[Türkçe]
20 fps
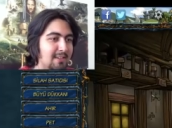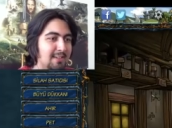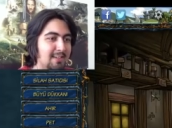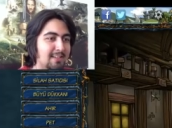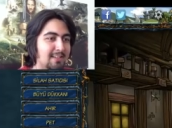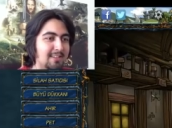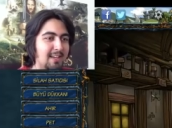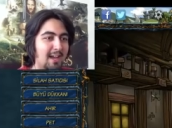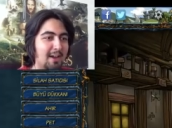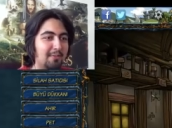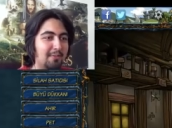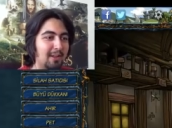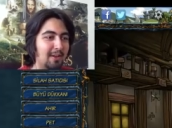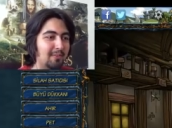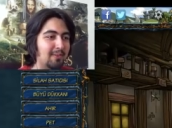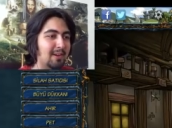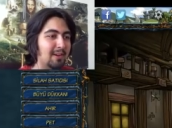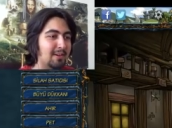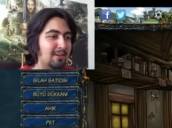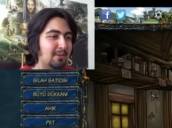iddiaya falan
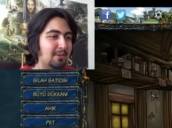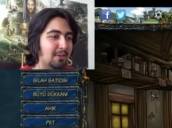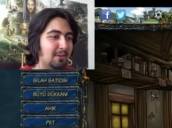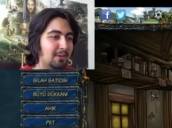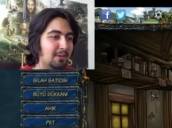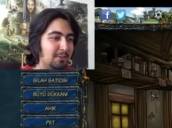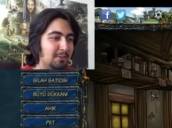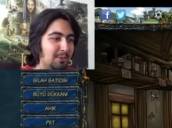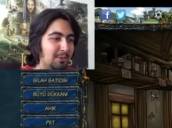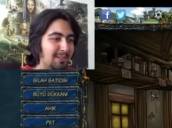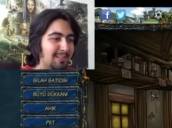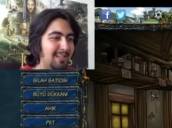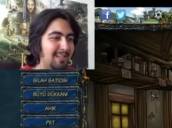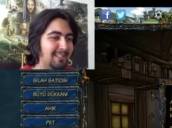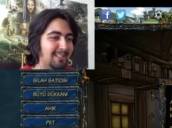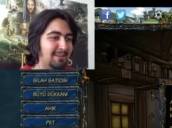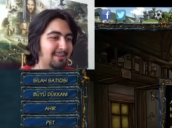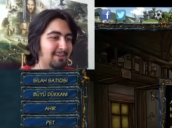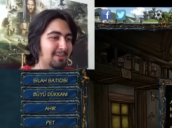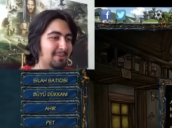filan giriyor. Tuvalete
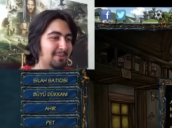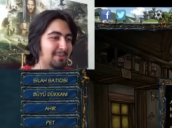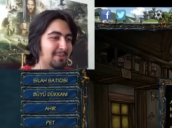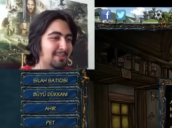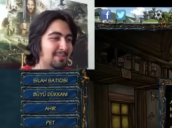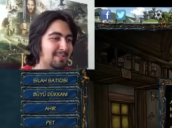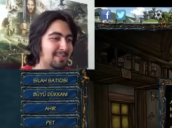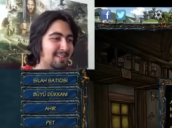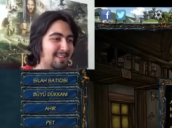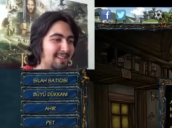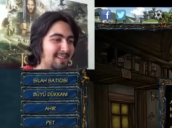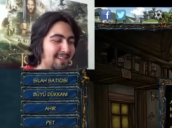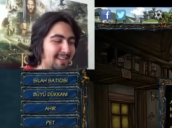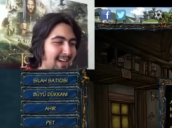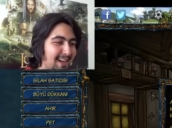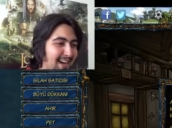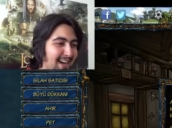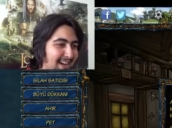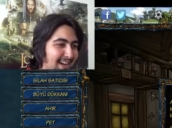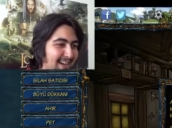gidebiliyor muyuz?
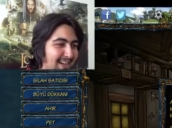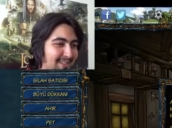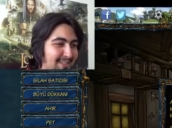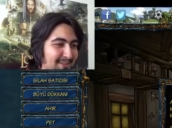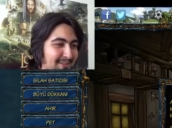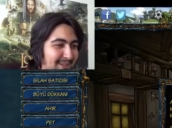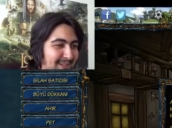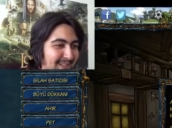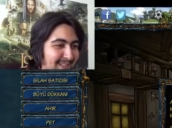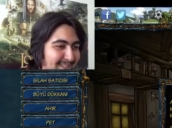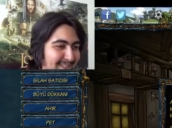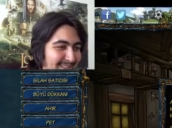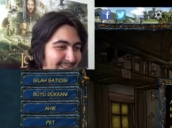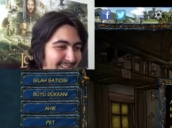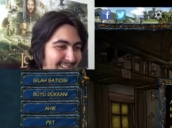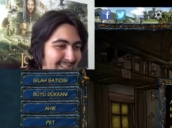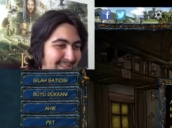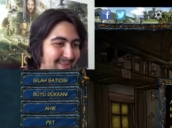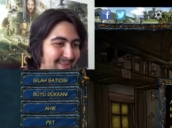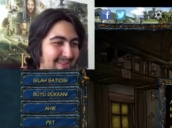Ah tuvalet son
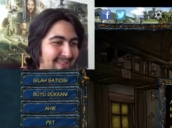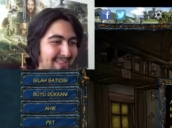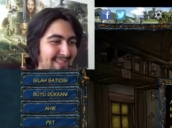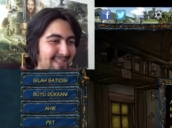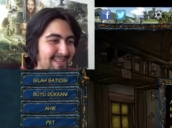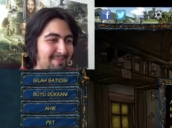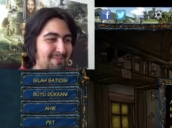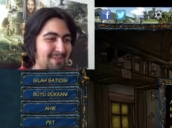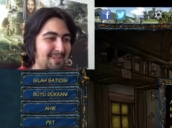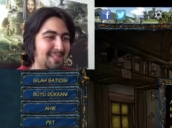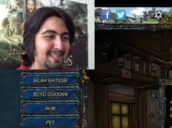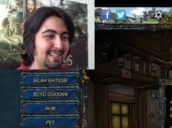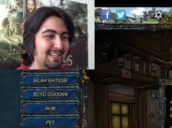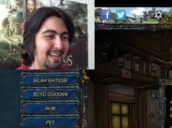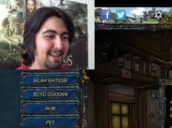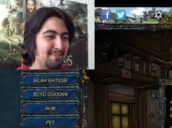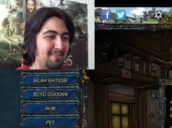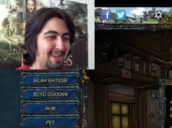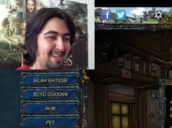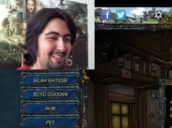zamanlarda buralar
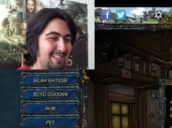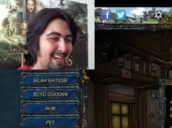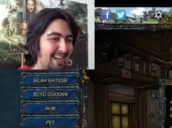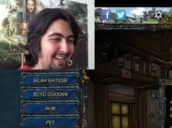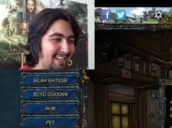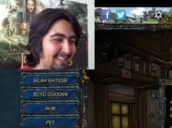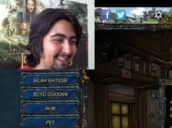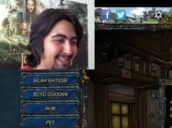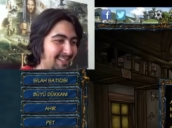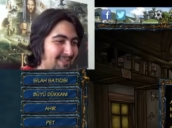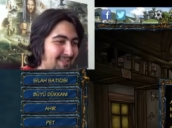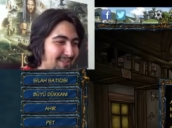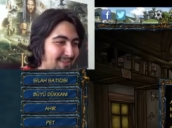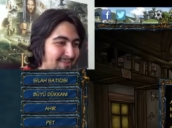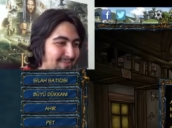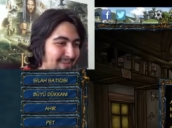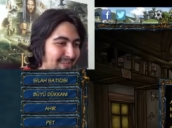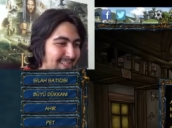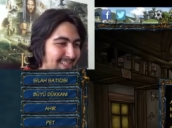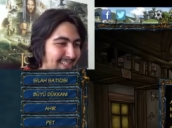epey sakindi.
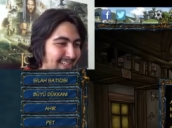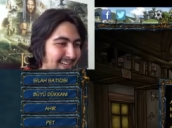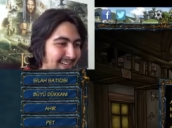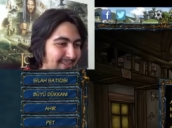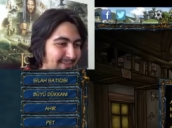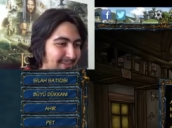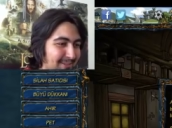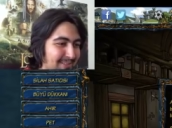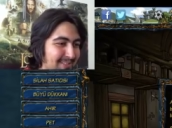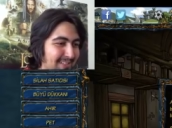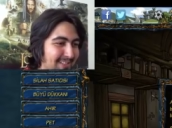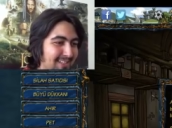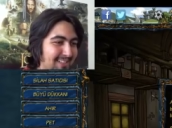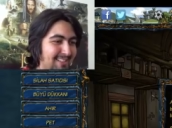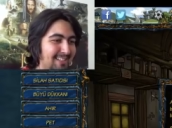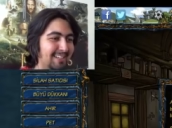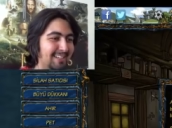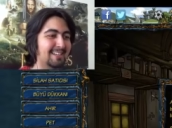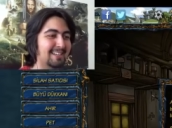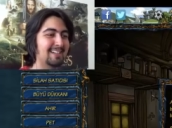Çünkü birisi lanet olsan anahtarı